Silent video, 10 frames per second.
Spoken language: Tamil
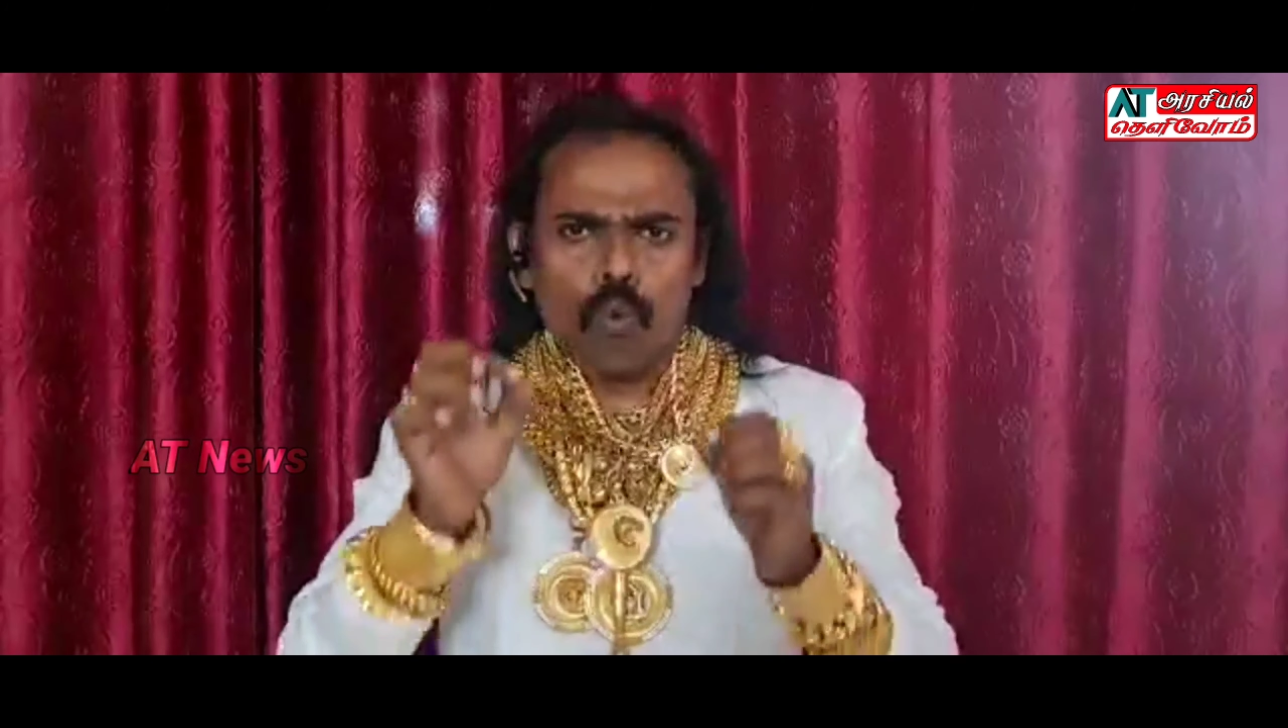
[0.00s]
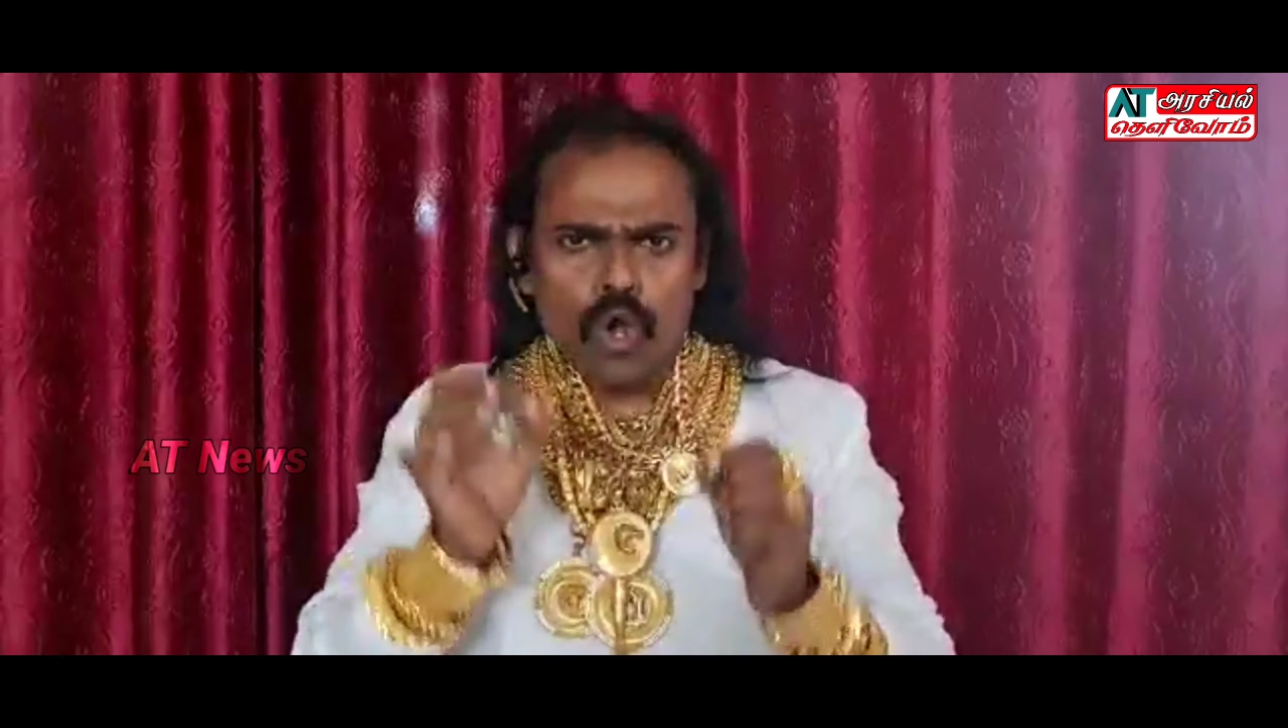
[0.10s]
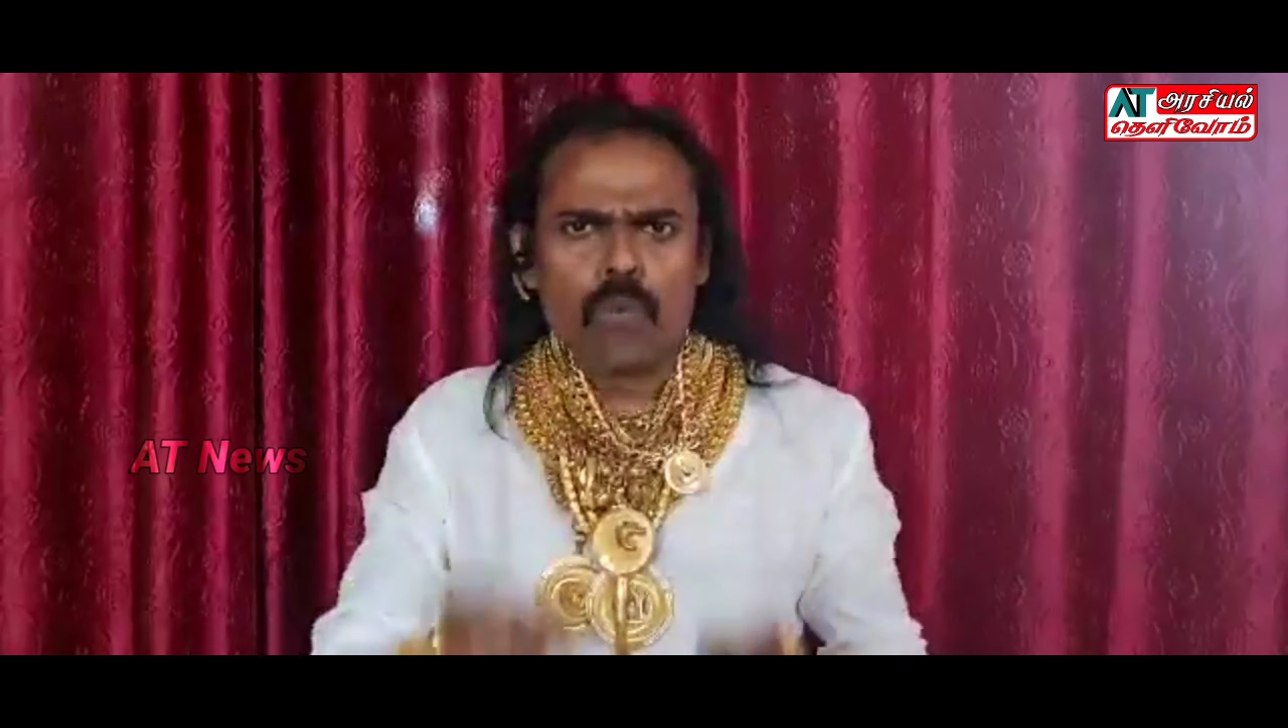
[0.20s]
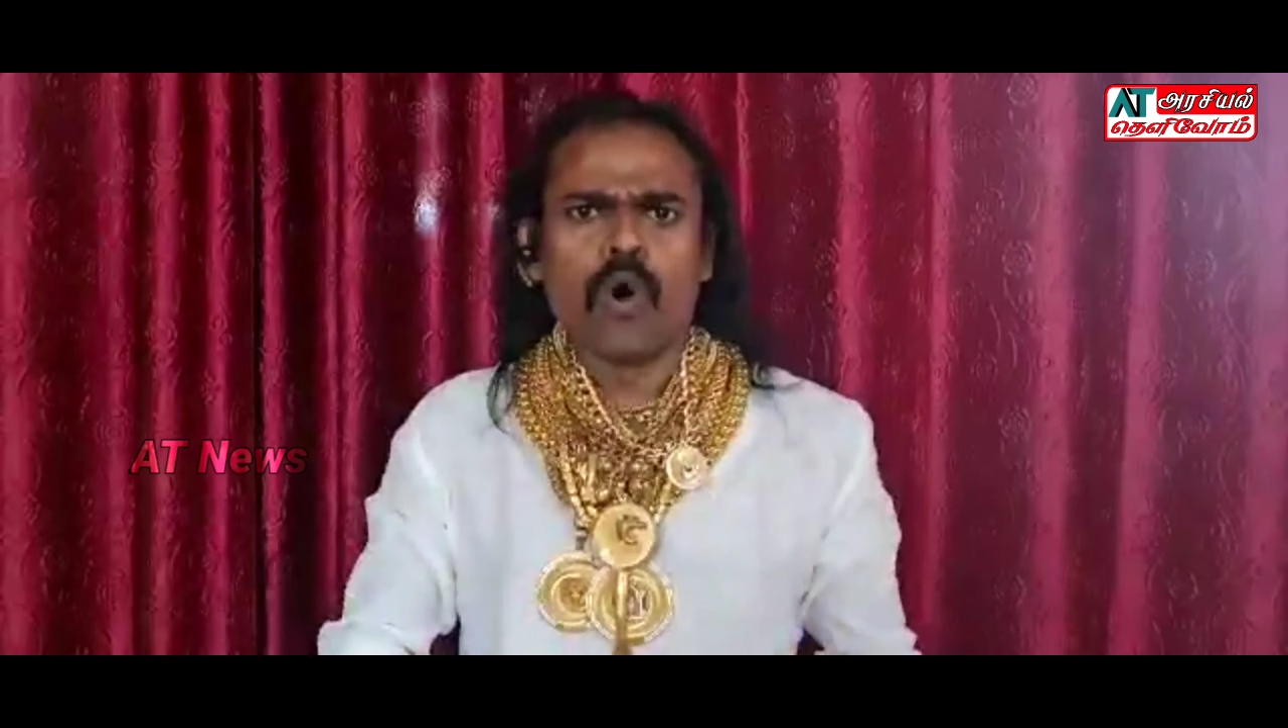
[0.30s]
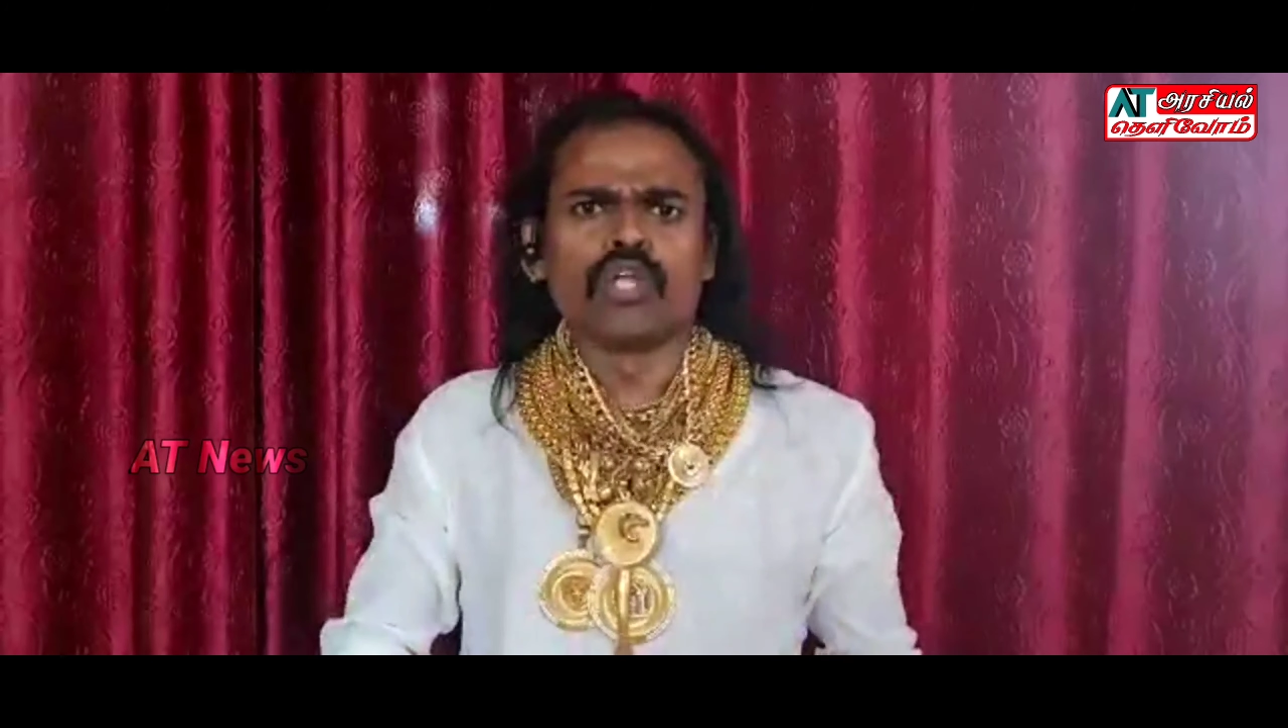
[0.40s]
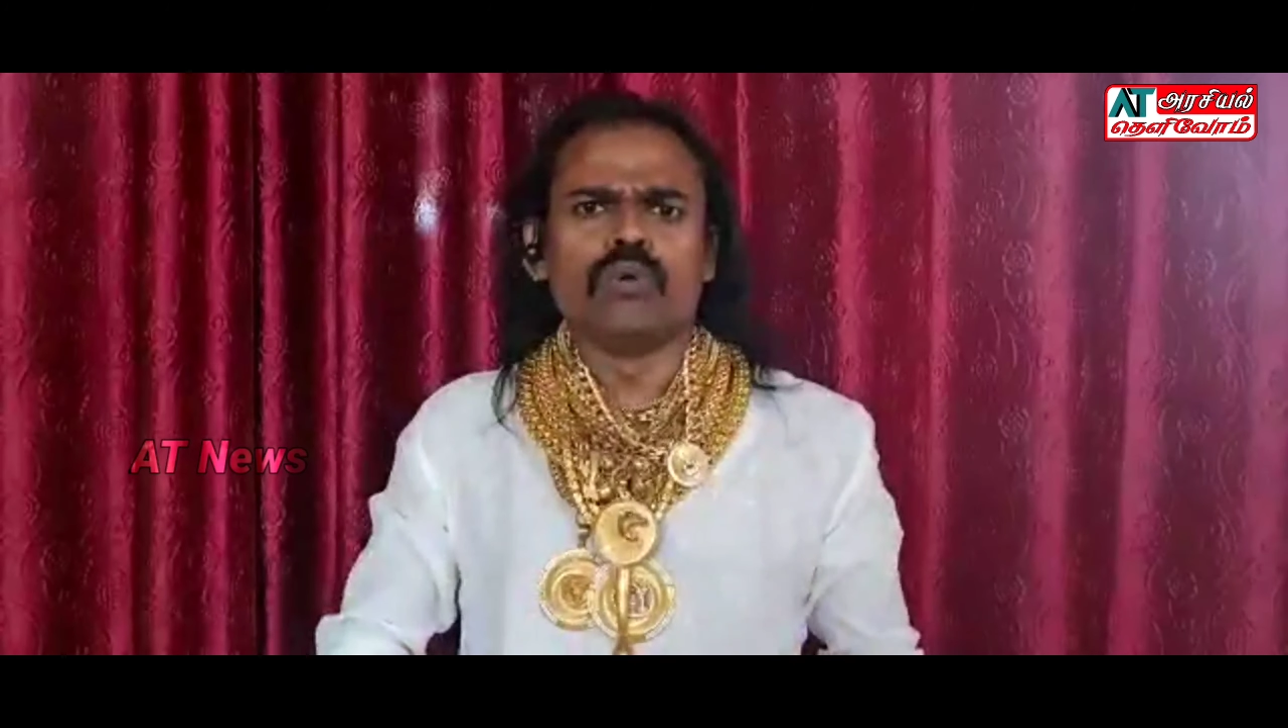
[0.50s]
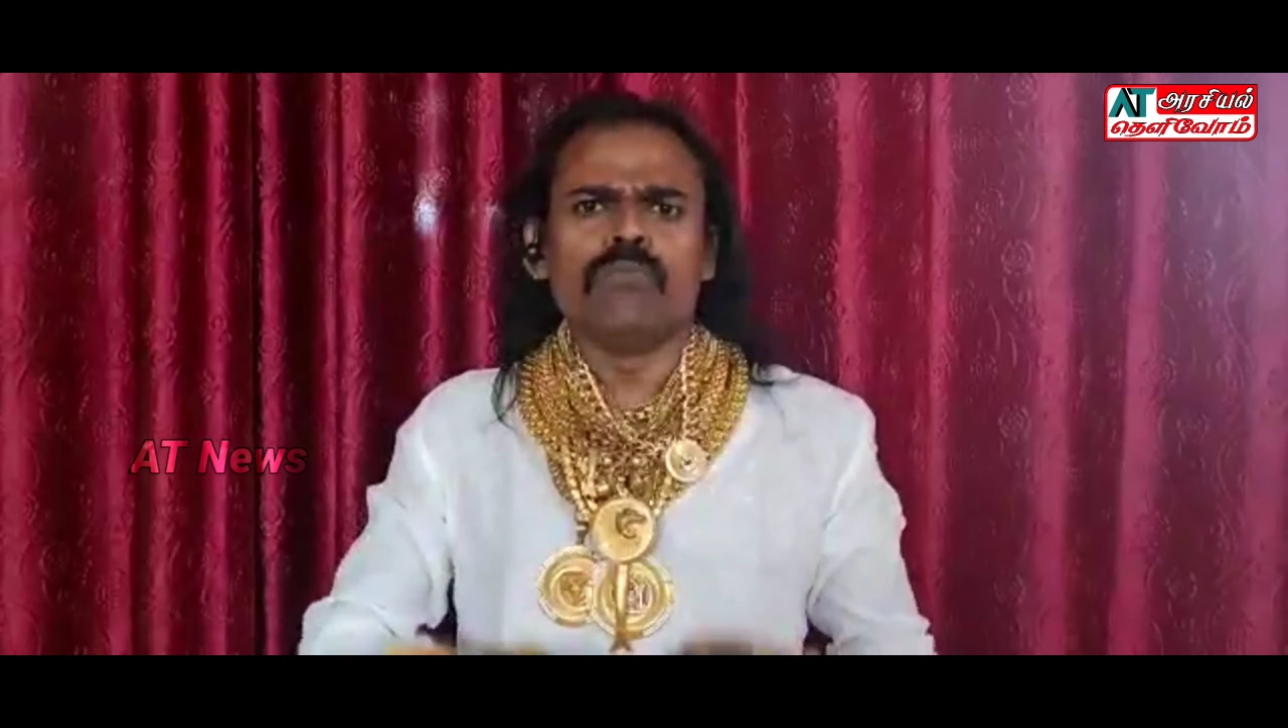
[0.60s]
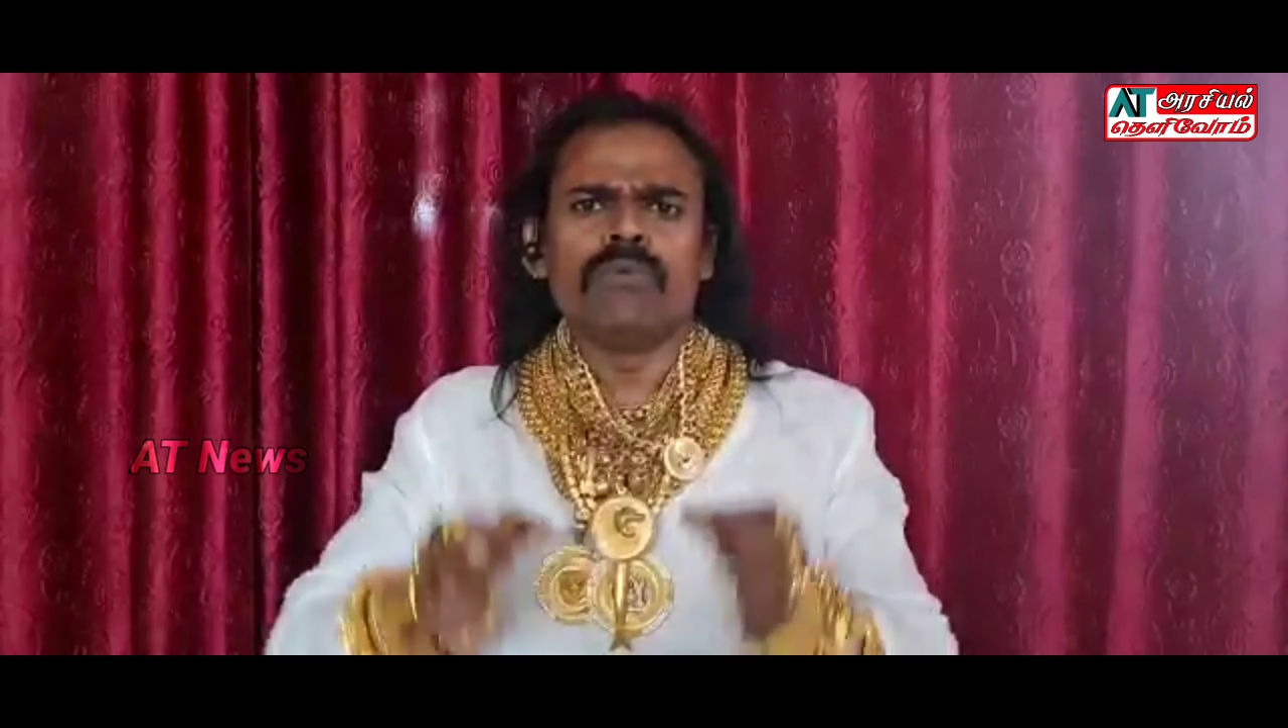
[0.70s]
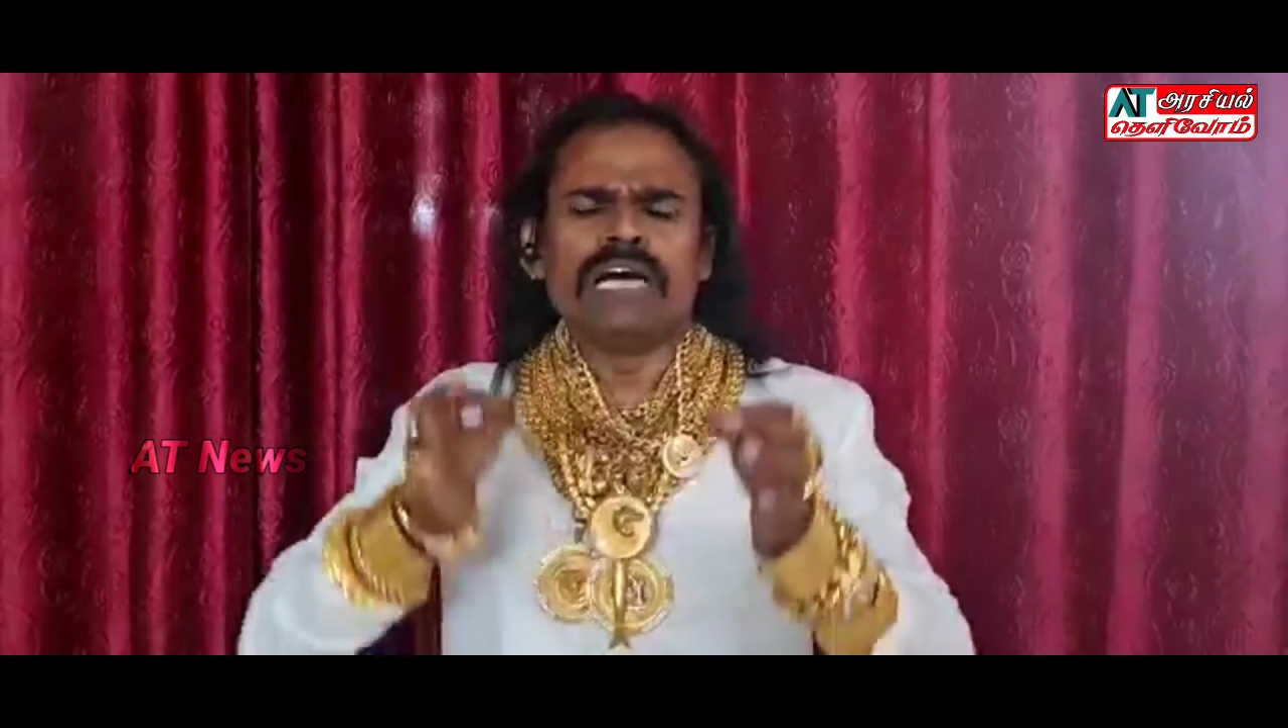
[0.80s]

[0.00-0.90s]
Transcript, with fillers: ஒருபோதும்